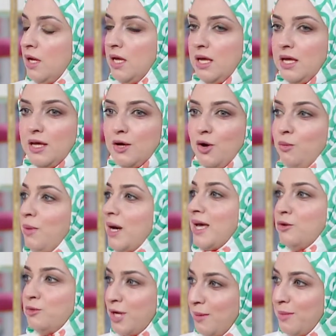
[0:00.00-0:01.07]
آه، هم
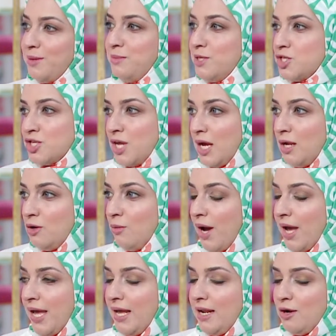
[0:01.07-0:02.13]
كانوا كمان بيشتغلوا
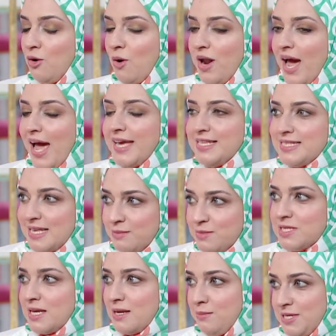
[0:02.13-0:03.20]
معايا اللي هو انا عايزه
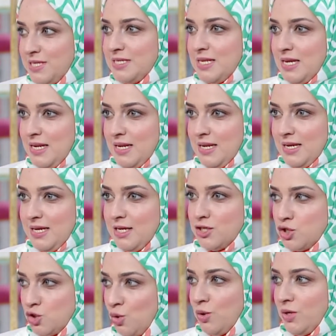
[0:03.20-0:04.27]
امسك بس
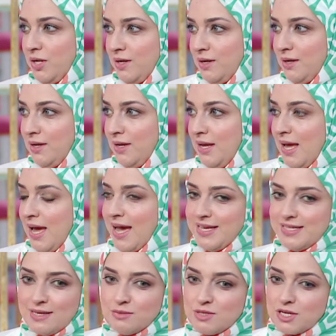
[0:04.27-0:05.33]
الشغل مم.
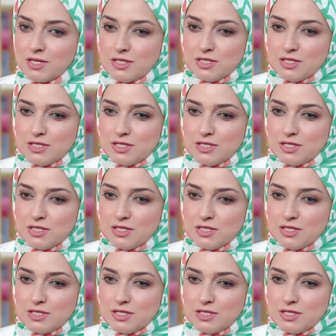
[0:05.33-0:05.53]
عايزه امسك